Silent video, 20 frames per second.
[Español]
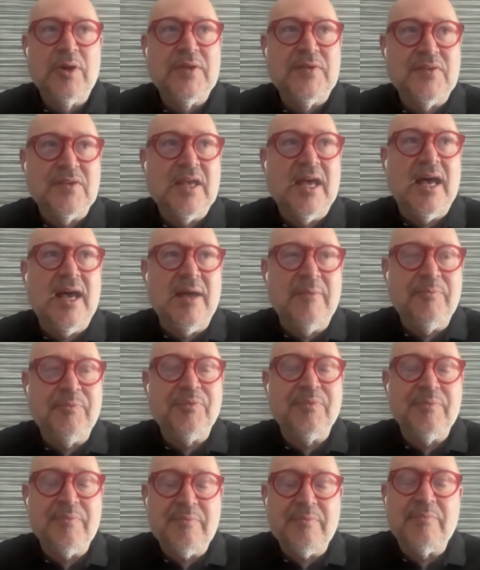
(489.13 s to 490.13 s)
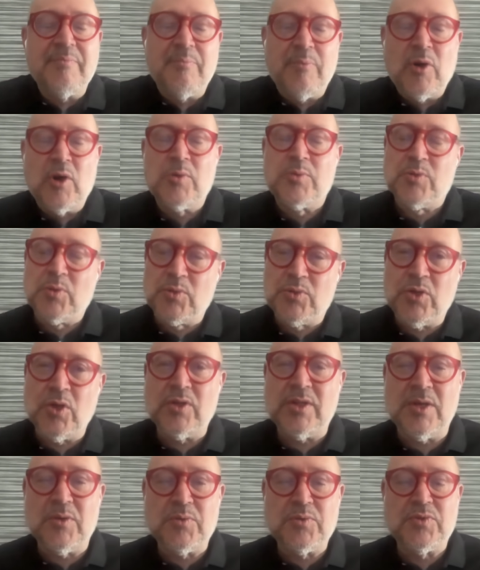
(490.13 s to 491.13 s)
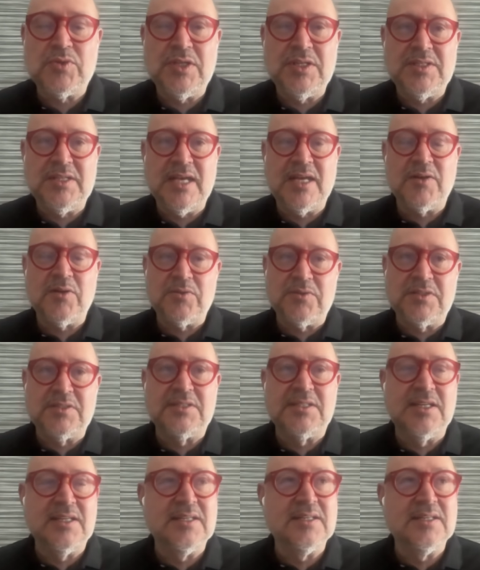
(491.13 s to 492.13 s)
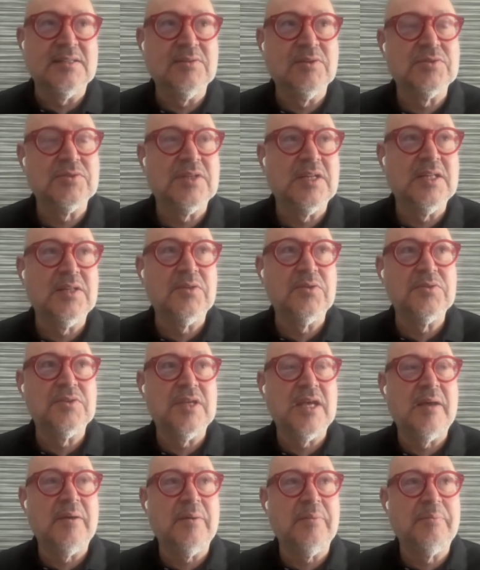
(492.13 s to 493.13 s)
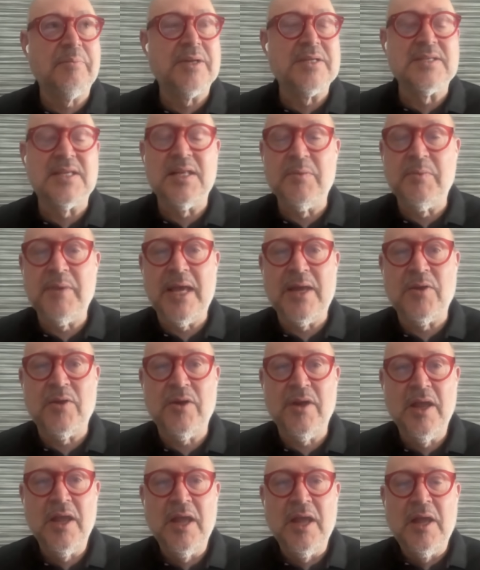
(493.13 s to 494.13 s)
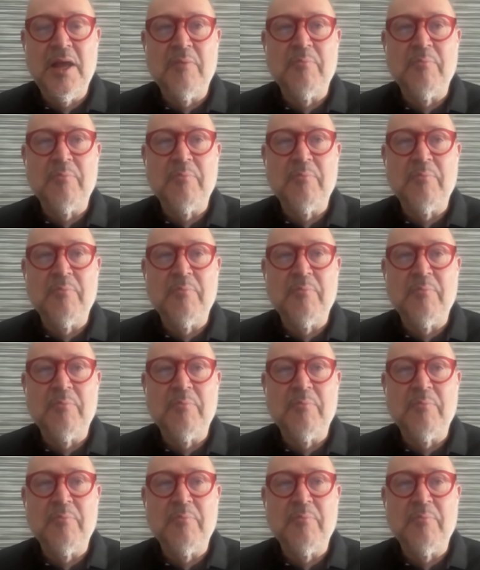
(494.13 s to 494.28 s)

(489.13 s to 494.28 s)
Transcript: pues ah, por obstrucción de justicia, no sé si los delitos ya prescribieron,